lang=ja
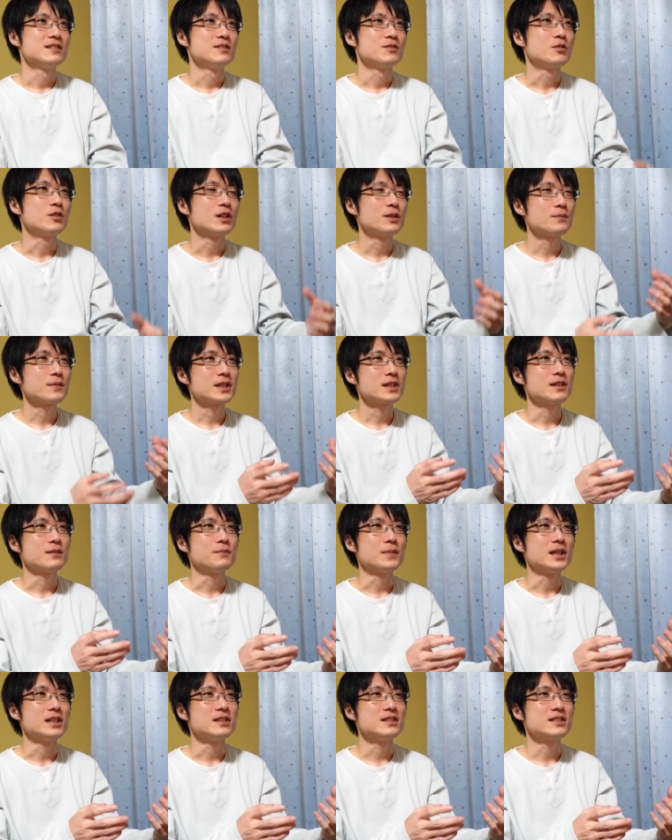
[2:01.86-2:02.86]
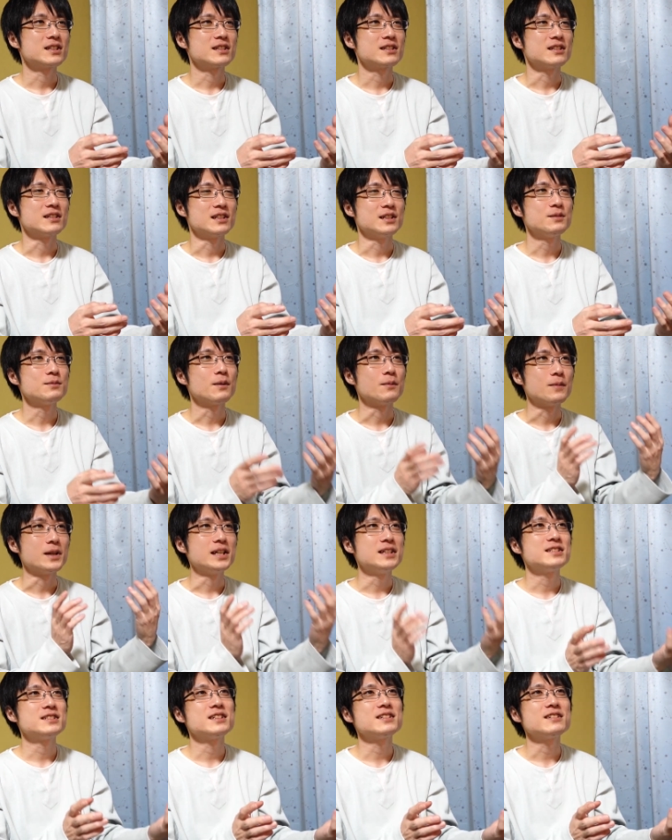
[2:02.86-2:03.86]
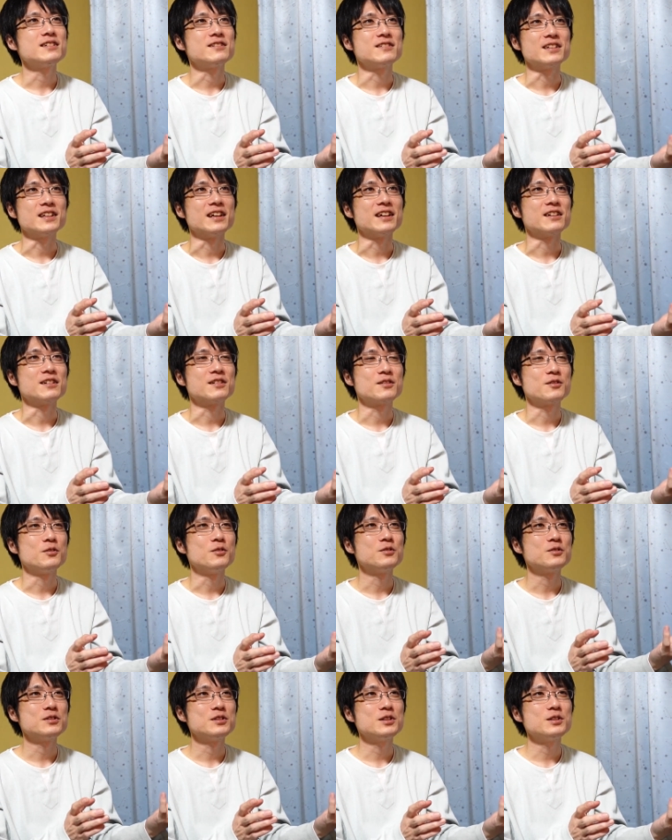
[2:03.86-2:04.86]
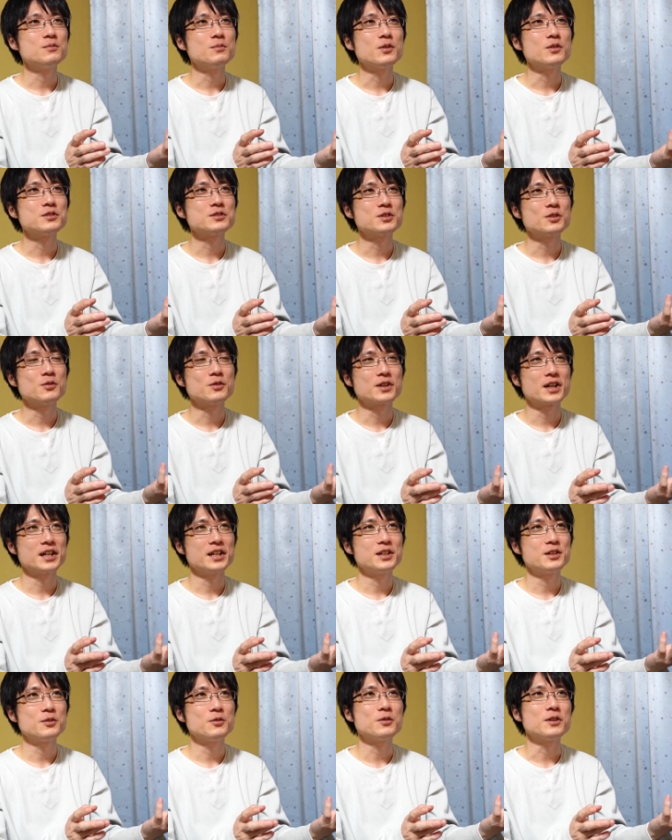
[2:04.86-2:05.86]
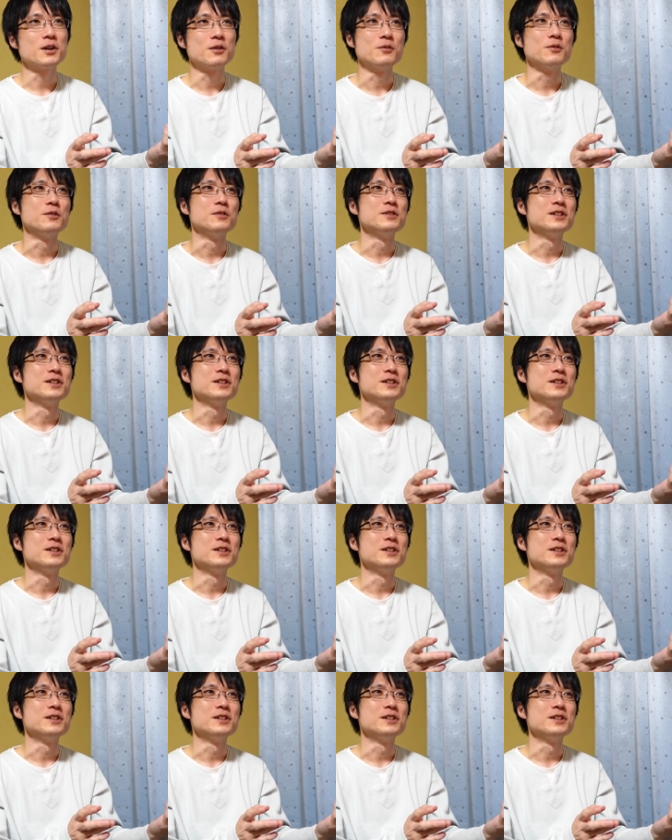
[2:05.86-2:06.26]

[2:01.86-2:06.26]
これまでメインチャンネル今メインチャンネルで購入本紹介動画を